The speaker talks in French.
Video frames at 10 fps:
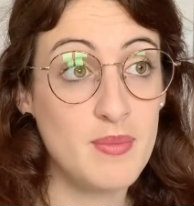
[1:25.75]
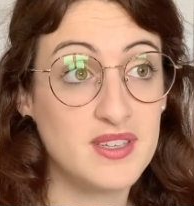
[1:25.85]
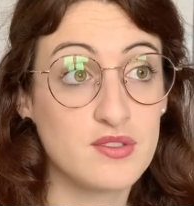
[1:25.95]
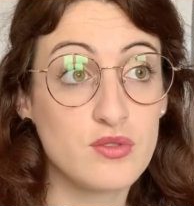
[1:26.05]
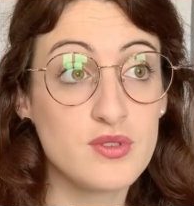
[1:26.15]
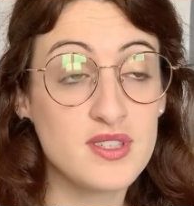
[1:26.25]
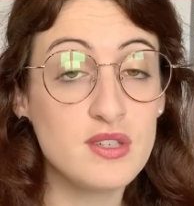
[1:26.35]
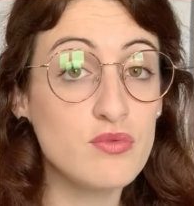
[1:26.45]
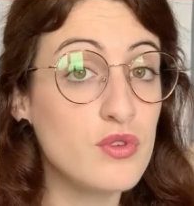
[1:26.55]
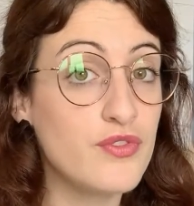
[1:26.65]
Parce que
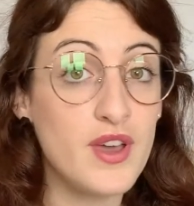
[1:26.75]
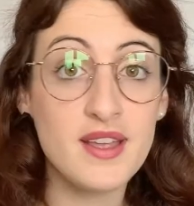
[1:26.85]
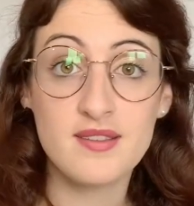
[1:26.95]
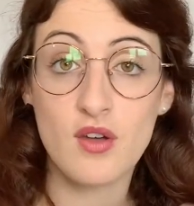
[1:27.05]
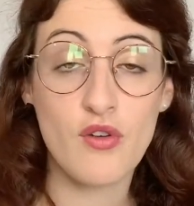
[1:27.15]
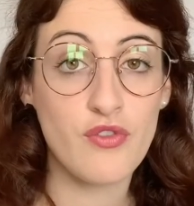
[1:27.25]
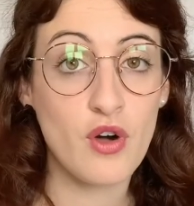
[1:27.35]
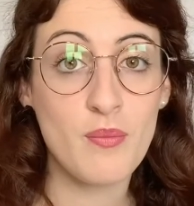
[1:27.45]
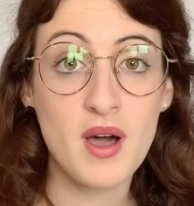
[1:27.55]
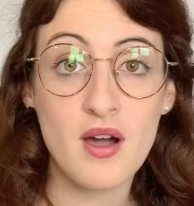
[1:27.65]
si vous le faites en
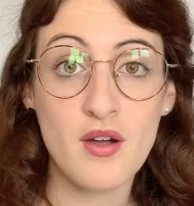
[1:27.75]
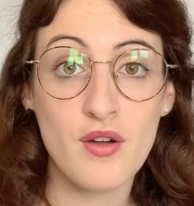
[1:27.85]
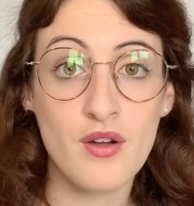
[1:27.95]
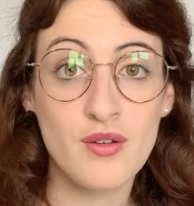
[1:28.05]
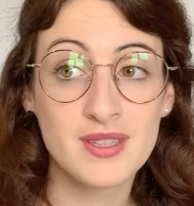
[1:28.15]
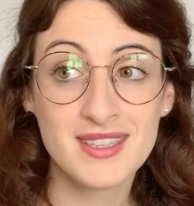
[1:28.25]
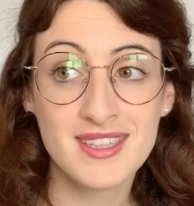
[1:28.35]
format, euh,